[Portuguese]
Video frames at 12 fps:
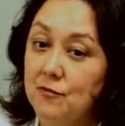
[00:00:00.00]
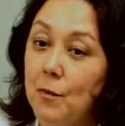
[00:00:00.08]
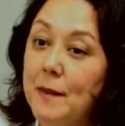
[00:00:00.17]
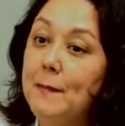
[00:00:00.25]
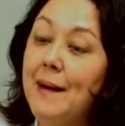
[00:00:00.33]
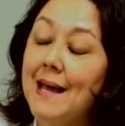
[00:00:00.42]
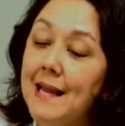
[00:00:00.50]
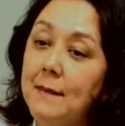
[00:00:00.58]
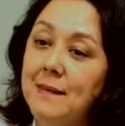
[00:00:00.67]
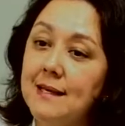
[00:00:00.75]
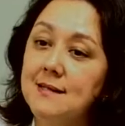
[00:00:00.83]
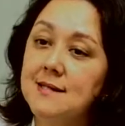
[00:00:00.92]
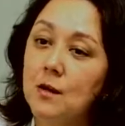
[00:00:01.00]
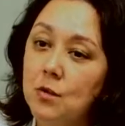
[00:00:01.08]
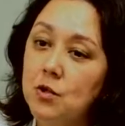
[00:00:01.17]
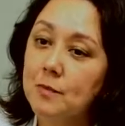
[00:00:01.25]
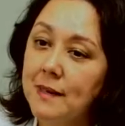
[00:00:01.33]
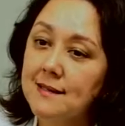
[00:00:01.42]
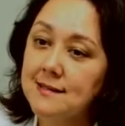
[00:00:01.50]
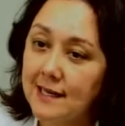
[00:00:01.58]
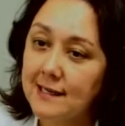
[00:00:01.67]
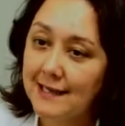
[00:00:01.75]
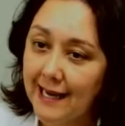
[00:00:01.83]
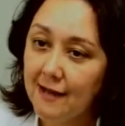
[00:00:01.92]
dizer: vou preparar minha saúde para
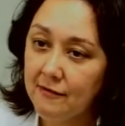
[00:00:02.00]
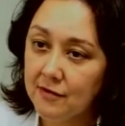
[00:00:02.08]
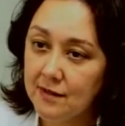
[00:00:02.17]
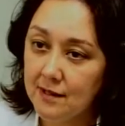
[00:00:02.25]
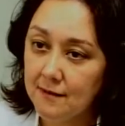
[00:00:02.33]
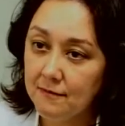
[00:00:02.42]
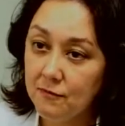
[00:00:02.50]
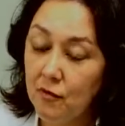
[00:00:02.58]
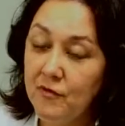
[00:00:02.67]
estar grávida,